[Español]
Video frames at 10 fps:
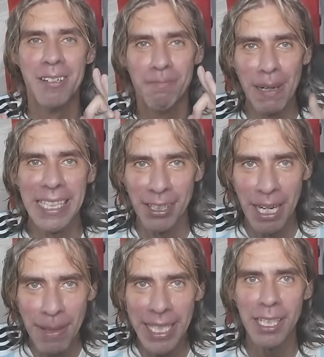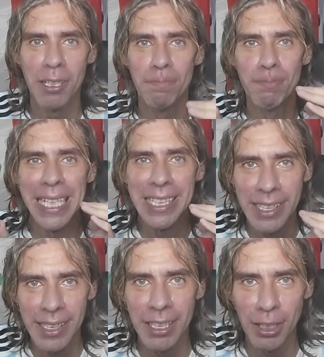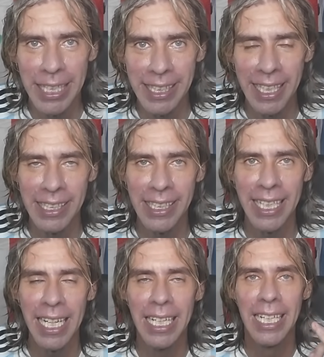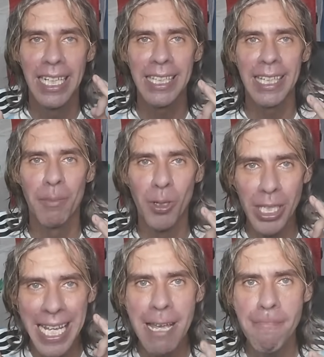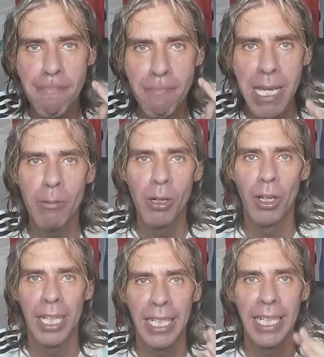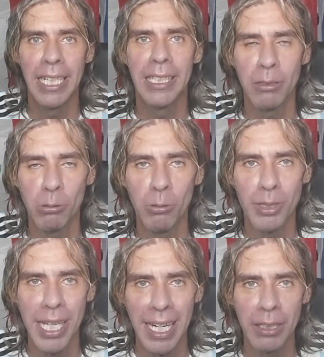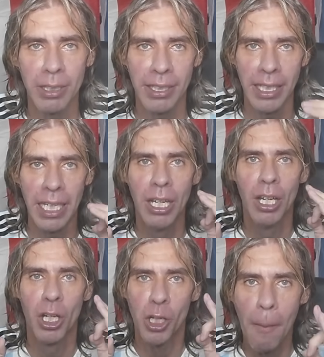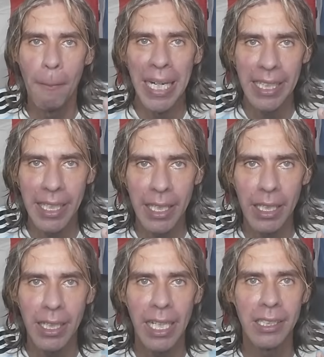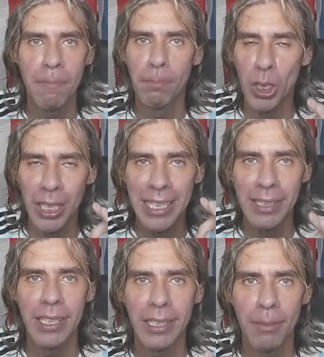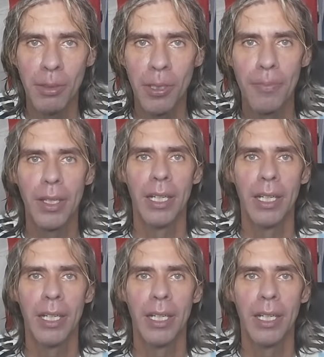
20 horas México, 23 horas Argentina. Estamos en vivo en el canal de YouTube charlando, así que compartí, que es importantísimo.